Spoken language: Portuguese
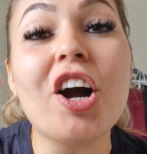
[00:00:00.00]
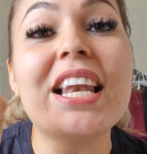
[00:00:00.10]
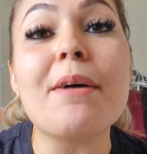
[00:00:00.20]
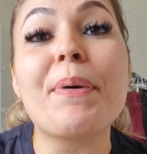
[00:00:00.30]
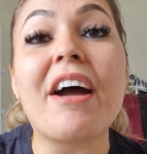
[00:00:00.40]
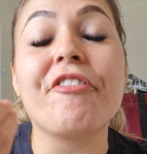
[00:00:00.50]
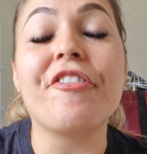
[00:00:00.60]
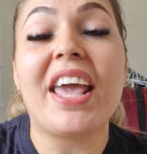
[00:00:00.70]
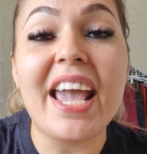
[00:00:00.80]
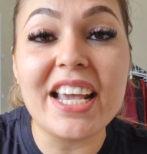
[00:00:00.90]
Olhar para
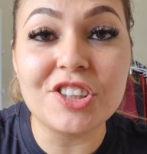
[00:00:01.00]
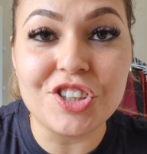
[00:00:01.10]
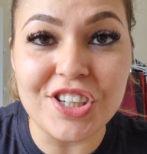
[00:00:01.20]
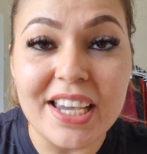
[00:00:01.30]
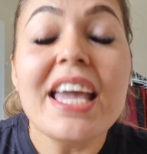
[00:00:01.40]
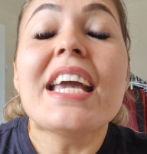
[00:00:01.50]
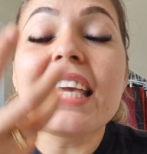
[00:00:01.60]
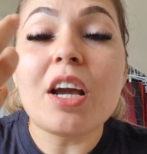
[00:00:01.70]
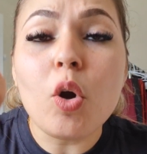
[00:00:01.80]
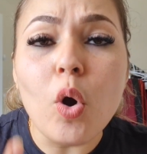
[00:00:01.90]
frente,
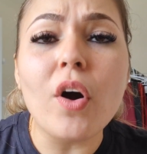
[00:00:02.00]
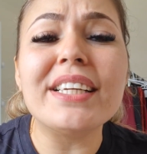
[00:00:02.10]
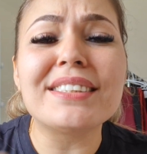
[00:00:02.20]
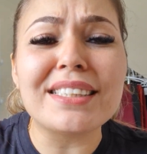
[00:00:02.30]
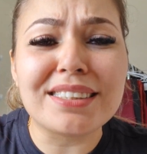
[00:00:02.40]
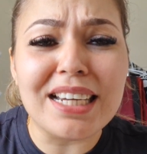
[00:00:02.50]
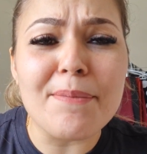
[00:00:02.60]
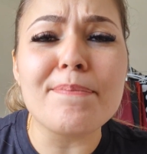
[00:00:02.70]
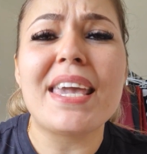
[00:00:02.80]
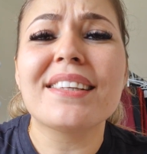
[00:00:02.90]
que coisas
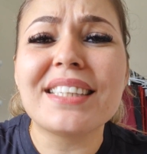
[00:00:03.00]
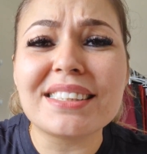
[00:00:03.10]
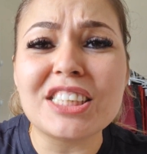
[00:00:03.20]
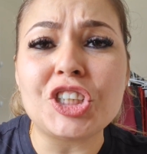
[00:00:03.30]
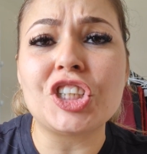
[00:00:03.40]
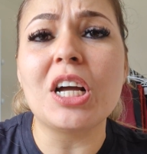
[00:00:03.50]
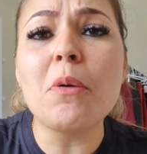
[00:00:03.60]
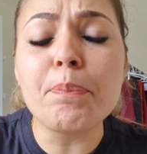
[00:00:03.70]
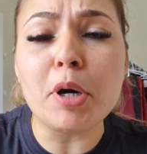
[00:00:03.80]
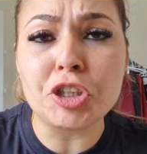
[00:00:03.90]
tremendas
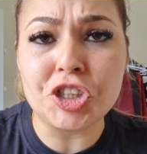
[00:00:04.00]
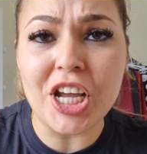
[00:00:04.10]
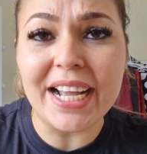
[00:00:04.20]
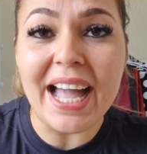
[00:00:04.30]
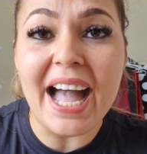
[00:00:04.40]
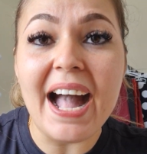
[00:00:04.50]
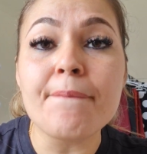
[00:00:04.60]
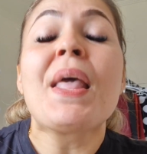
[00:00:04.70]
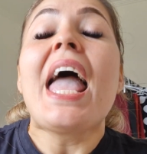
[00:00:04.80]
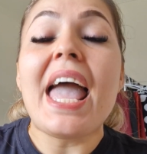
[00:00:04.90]
estão por chegar.